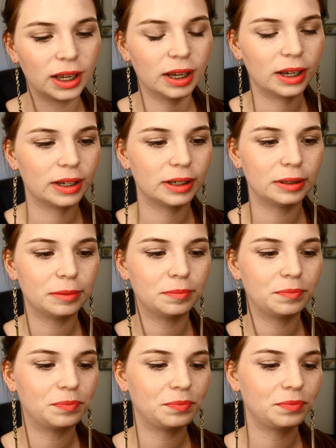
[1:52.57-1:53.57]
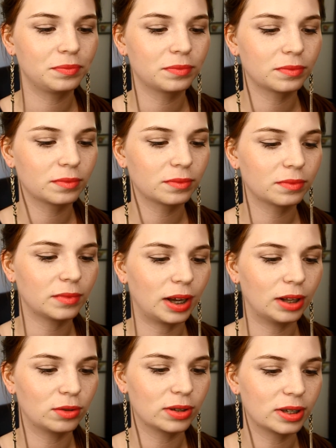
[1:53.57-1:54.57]
Ähm,
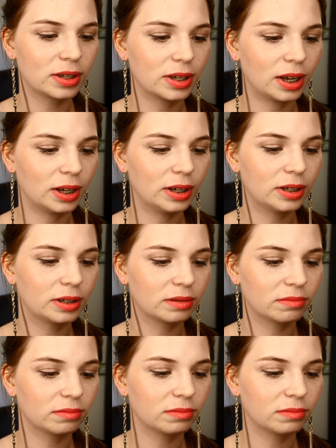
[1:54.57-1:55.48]
also es ist halt,